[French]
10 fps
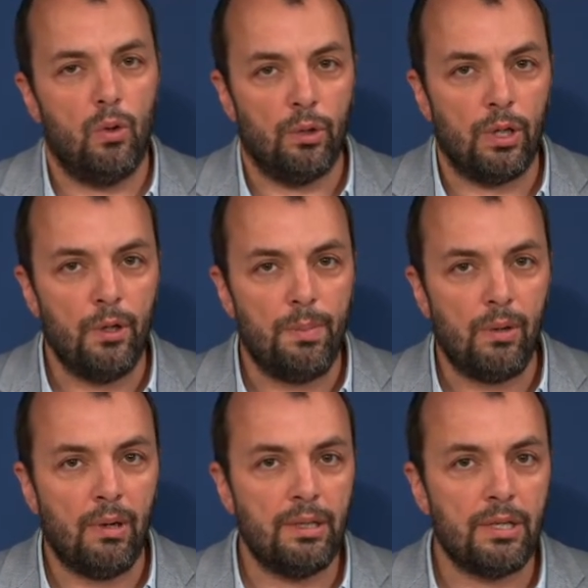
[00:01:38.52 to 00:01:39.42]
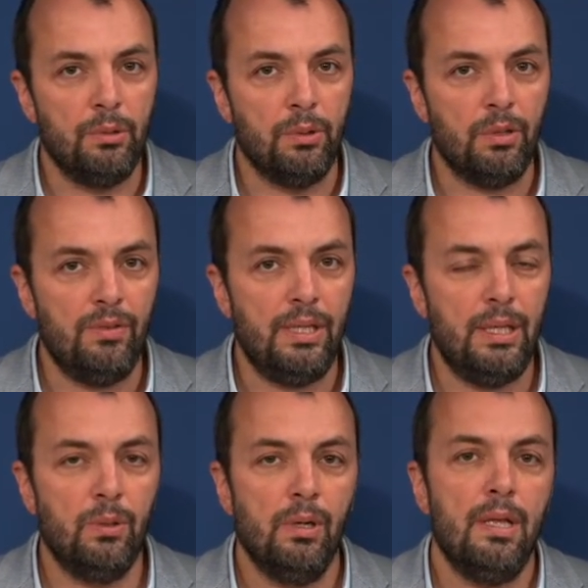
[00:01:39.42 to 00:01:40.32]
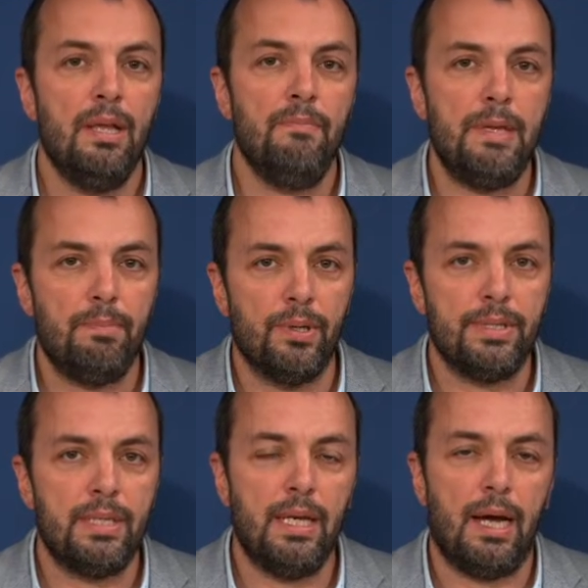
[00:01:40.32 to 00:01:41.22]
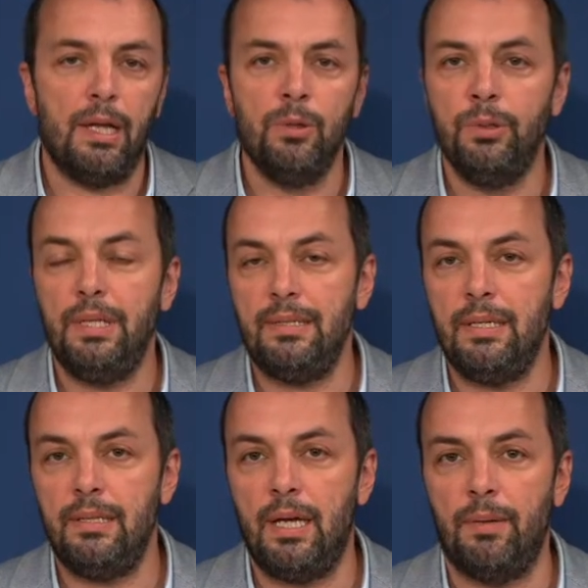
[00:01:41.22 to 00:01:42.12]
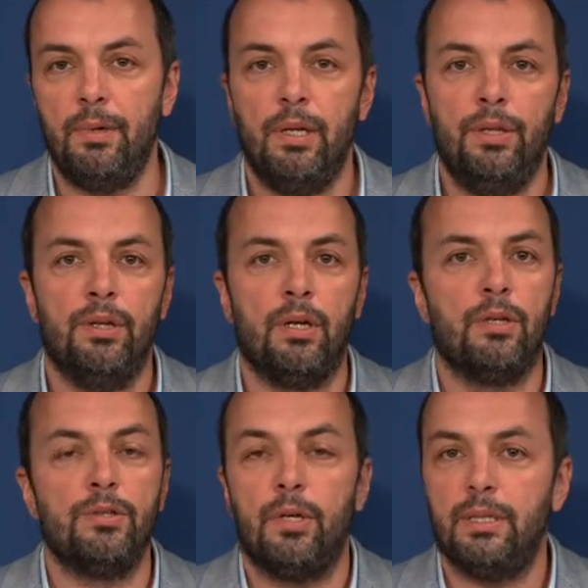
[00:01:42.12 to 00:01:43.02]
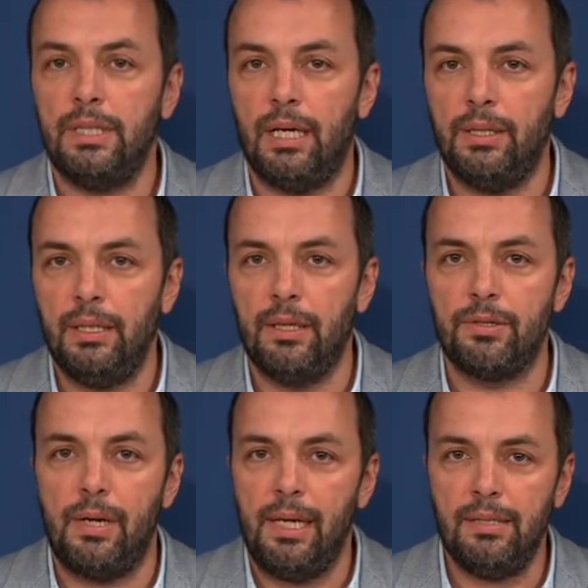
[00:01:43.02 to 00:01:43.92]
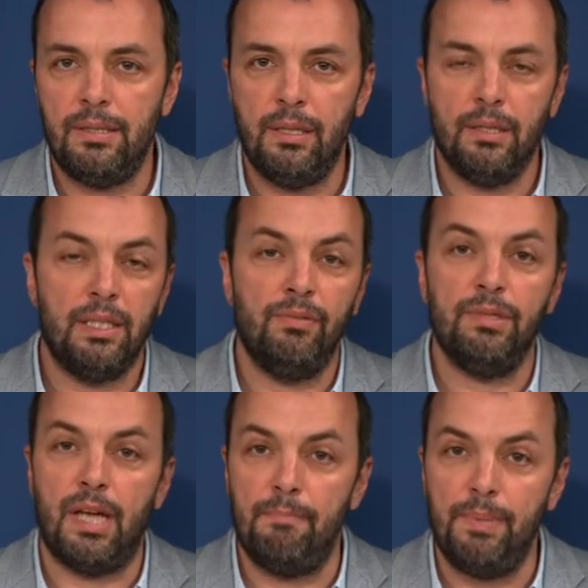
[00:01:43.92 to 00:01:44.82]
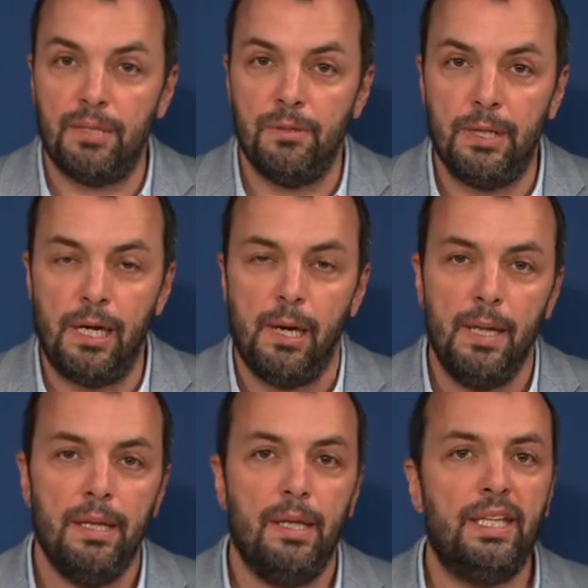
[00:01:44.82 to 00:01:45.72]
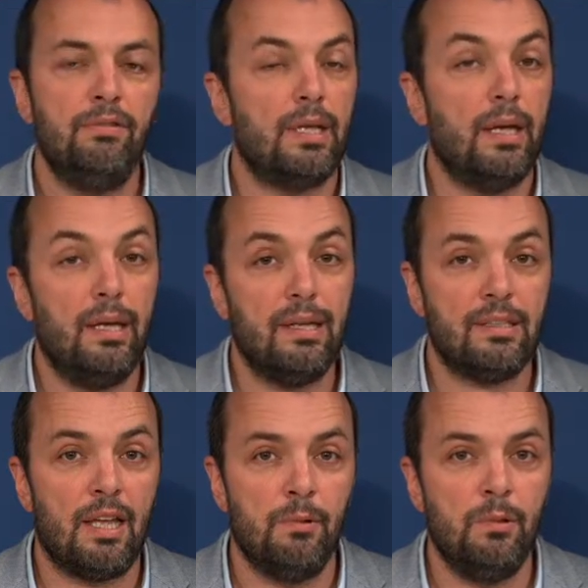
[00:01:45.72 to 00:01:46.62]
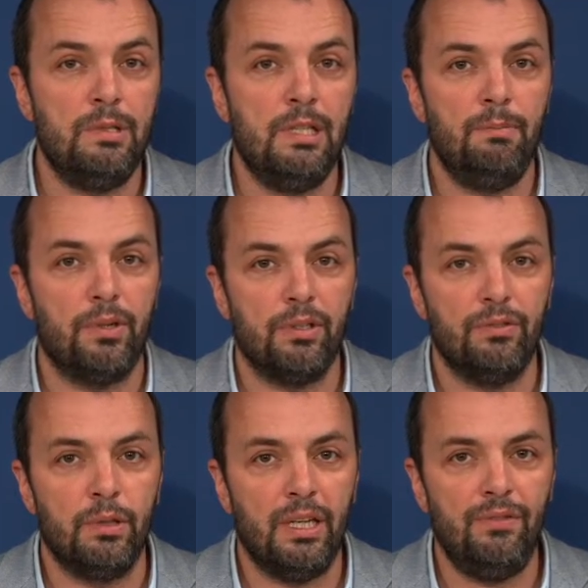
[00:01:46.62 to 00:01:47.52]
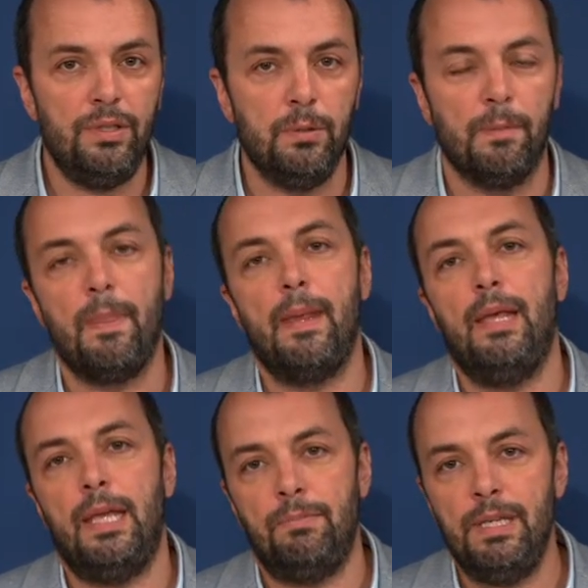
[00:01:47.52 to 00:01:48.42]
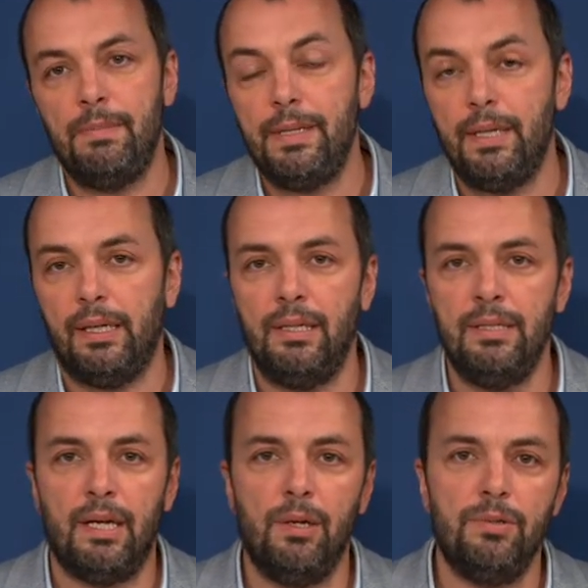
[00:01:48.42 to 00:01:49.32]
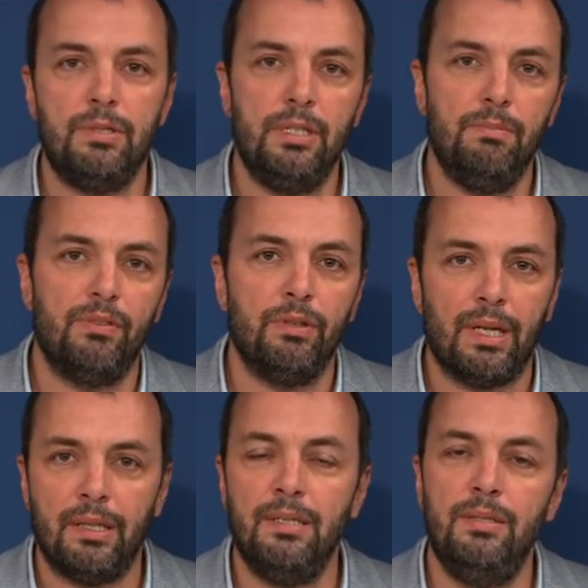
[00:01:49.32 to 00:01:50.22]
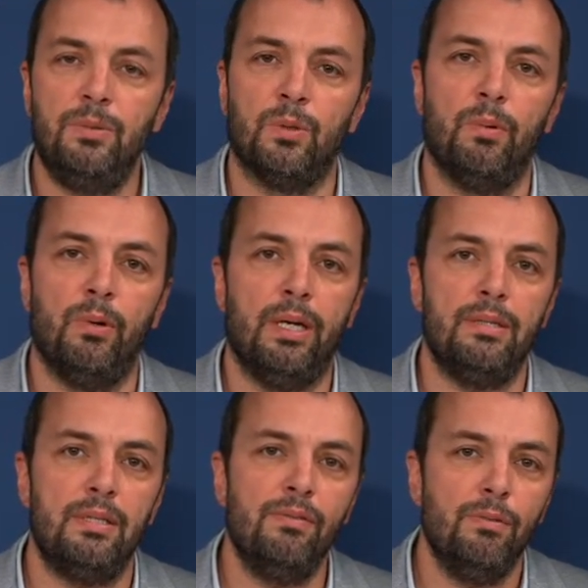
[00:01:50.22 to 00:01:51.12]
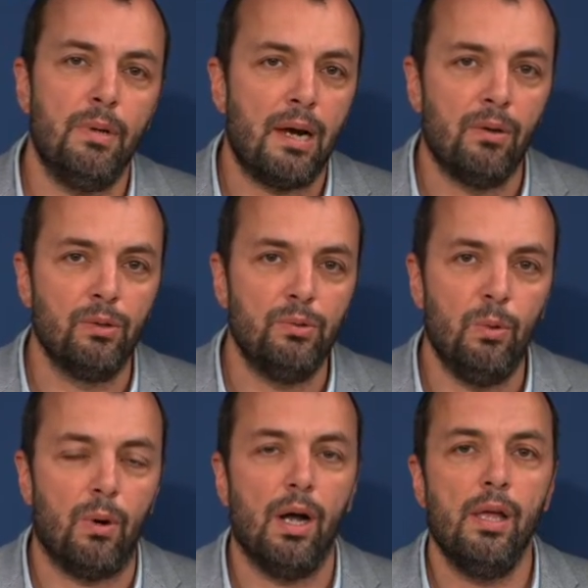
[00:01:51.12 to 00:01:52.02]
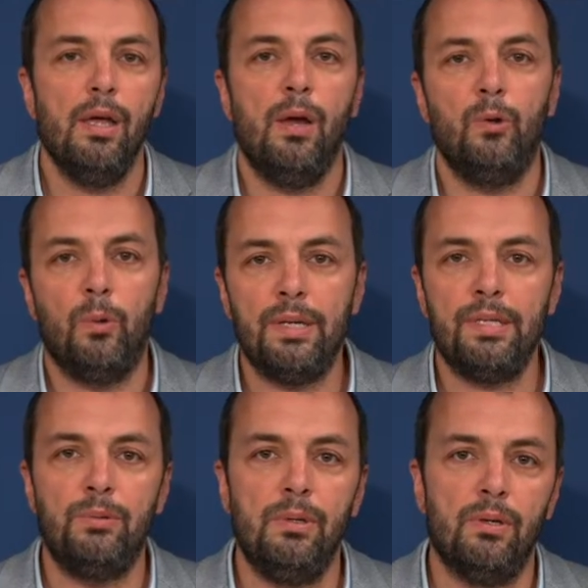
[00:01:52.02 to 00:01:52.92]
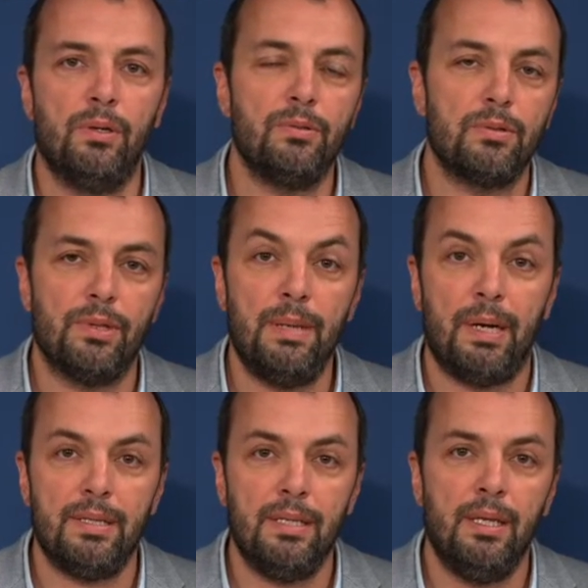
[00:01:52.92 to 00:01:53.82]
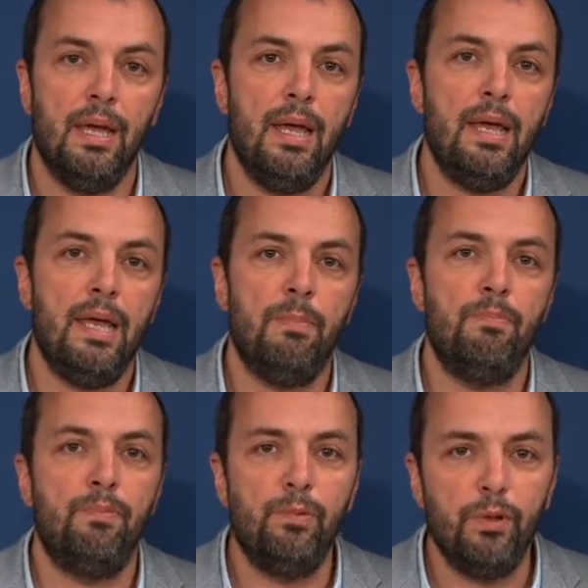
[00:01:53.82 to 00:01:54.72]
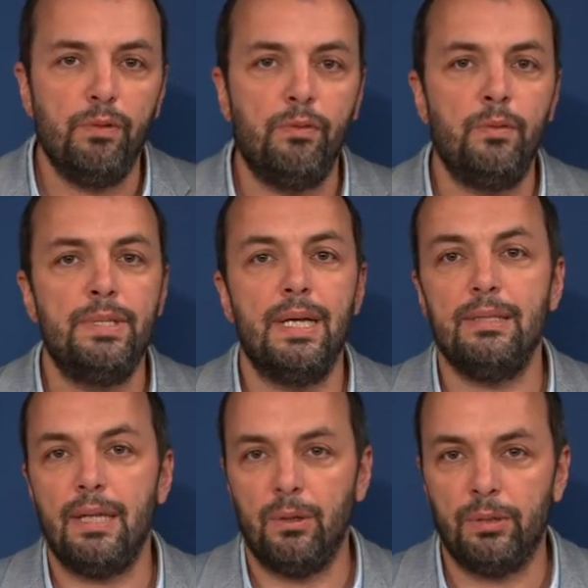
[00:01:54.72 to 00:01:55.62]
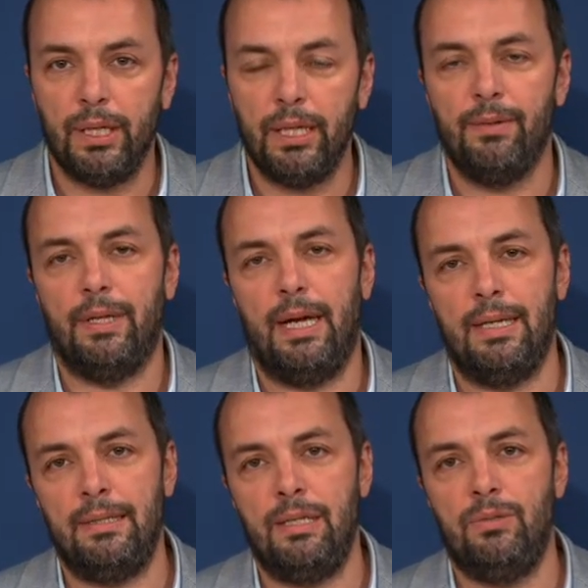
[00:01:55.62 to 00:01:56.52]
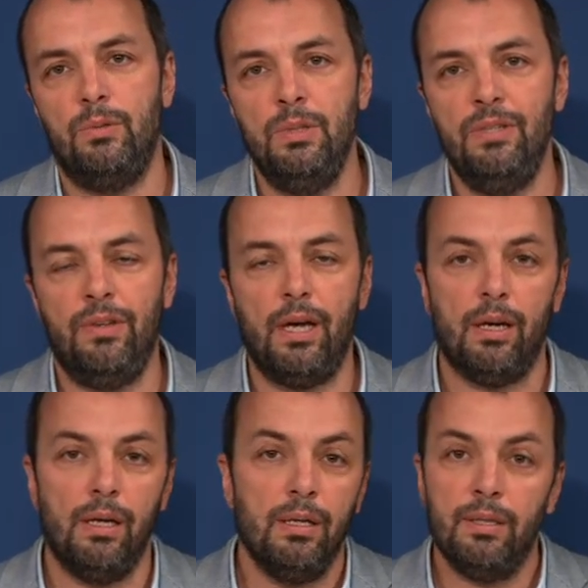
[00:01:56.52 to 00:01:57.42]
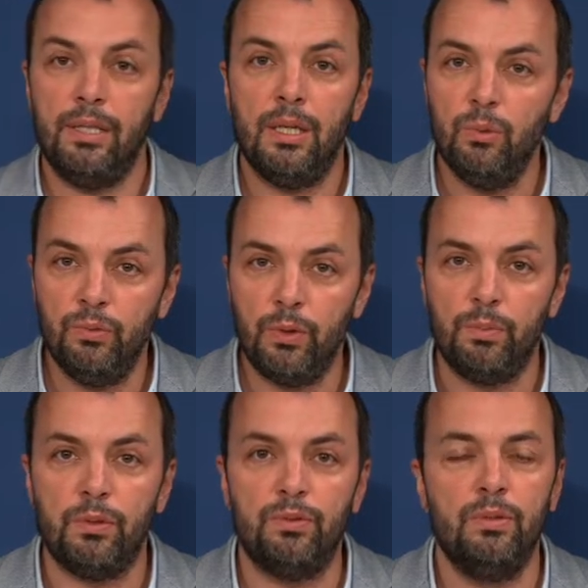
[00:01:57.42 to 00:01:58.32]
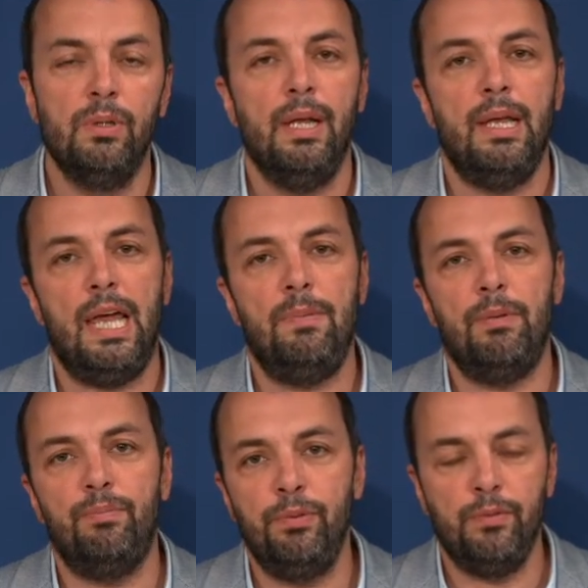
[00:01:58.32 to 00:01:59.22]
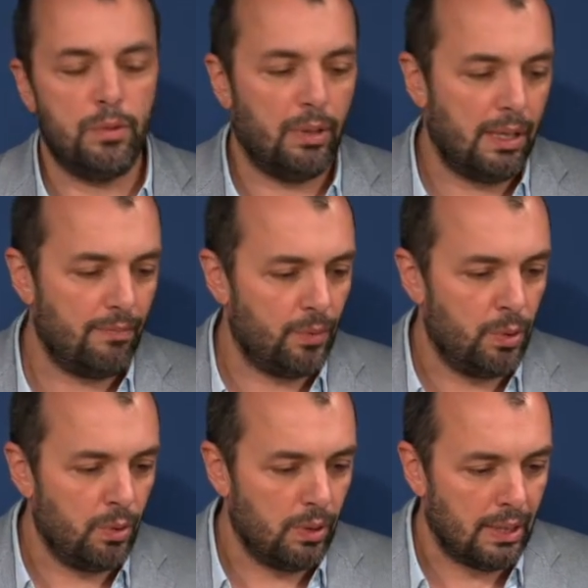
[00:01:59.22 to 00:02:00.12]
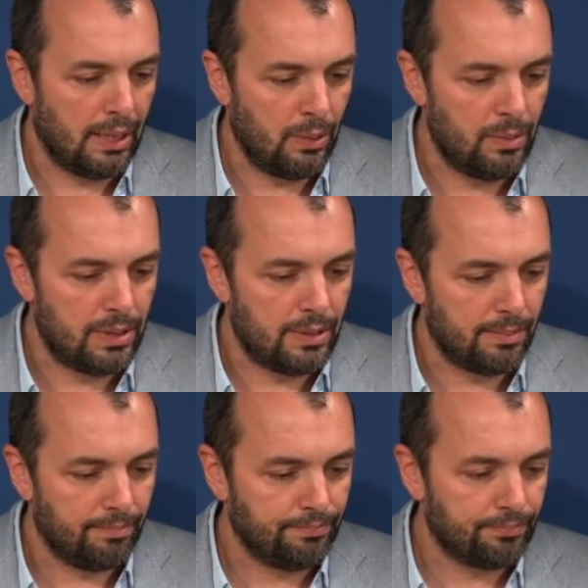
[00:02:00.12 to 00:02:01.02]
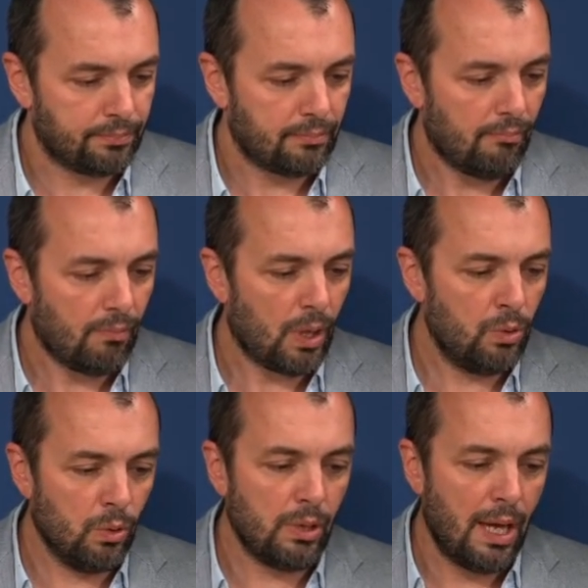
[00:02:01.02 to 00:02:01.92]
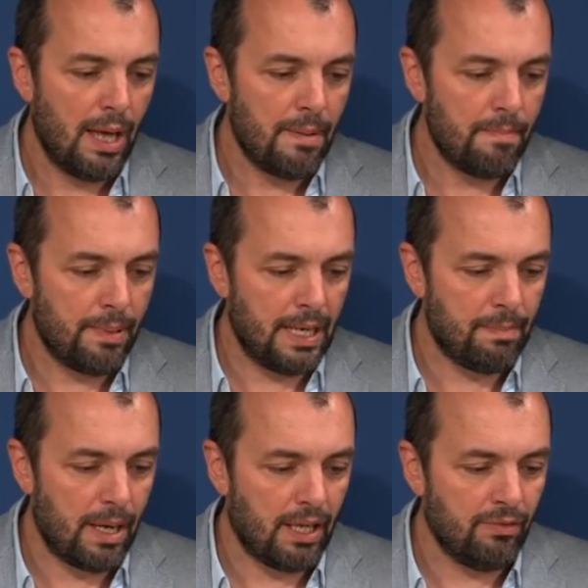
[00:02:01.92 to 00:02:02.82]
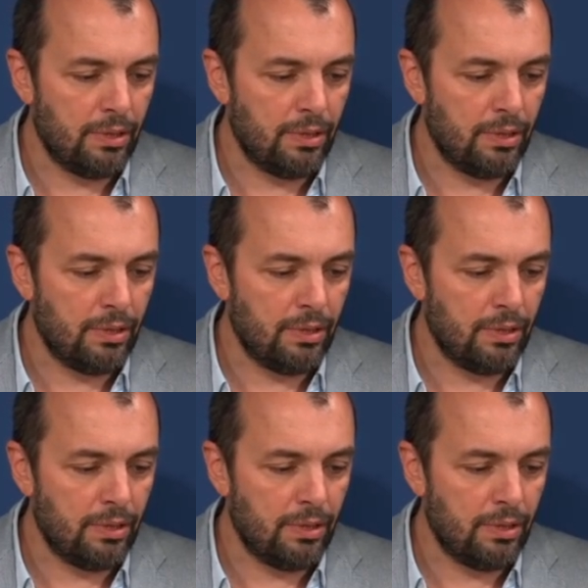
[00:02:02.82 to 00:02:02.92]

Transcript: On en reparlera dans une autre vidéo, mais pensez à noter ces termes dans un carnet, dans un lexique qui vous sera personnel et qui vous sera extrêmement utile pendant vos révisions. Et puis il matérialisera aussi bah, votre acquisition progressive de la langue du droit. Le droit c'est une langue, ce sont des pratiques, et plus vous vous intégrerez à cet univers qui est nouveau pour vous, et eh bien plus vous aurez de réussite. Donc préparez vos